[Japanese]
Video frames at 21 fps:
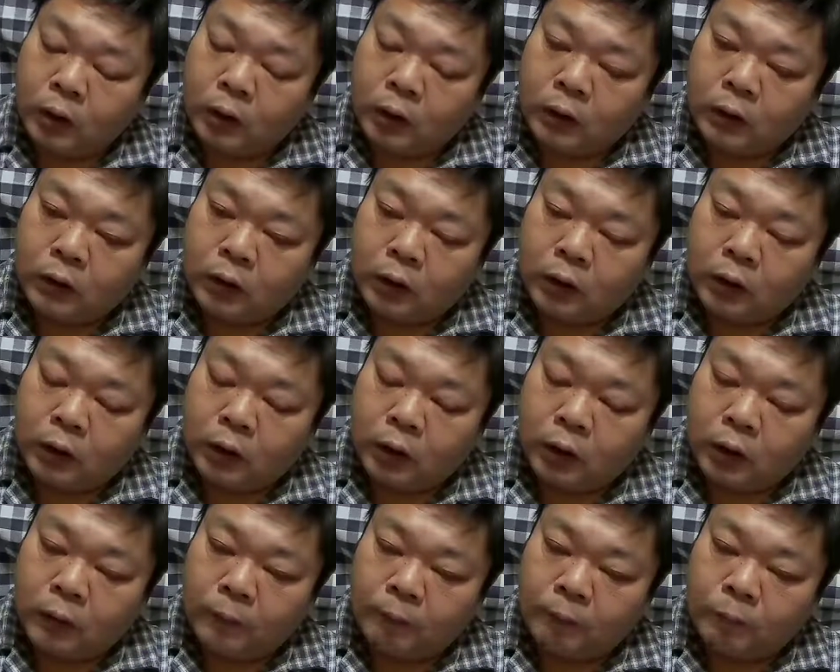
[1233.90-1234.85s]
何でしたっけ
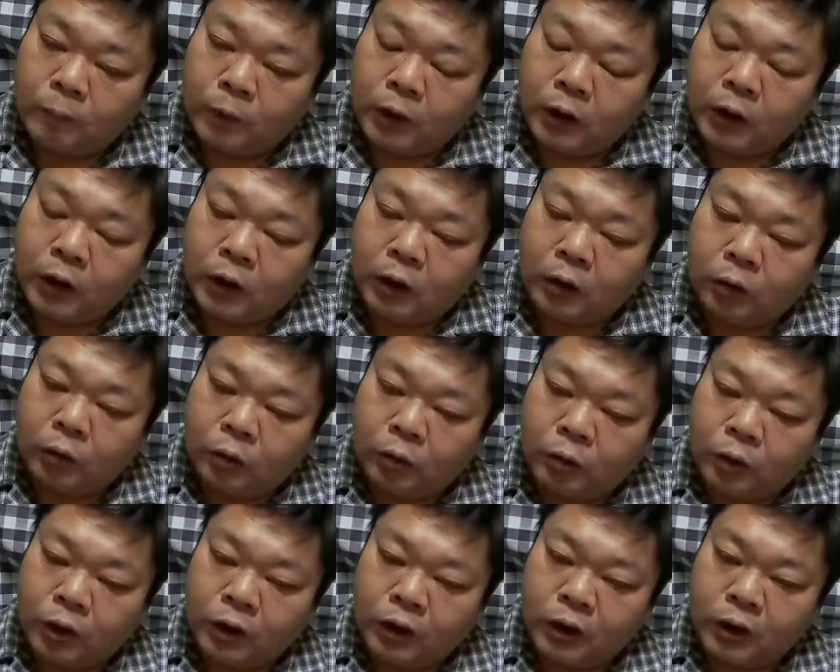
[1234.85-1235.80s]
レーダー
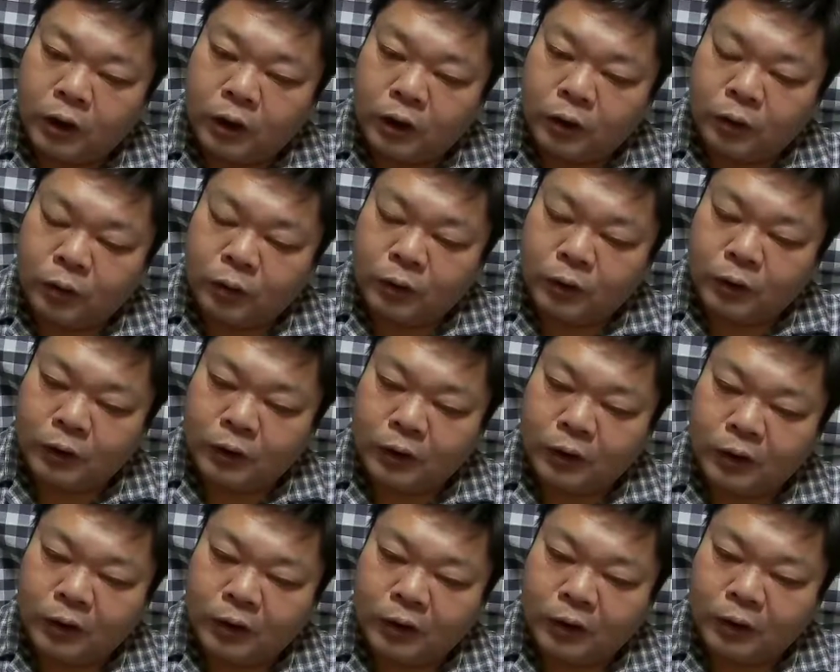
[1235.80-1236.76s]
のレーダー照射し
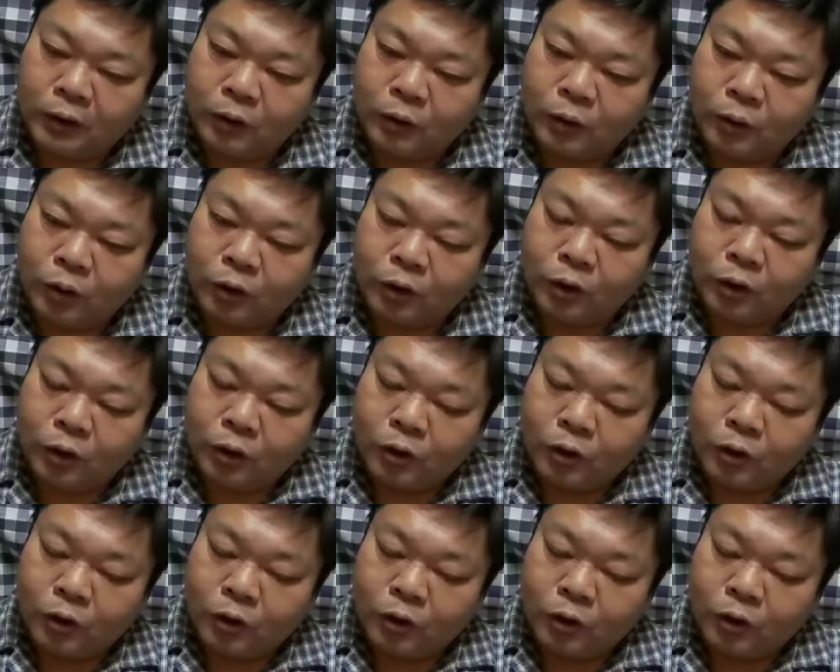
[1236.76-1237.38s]
たんだったらその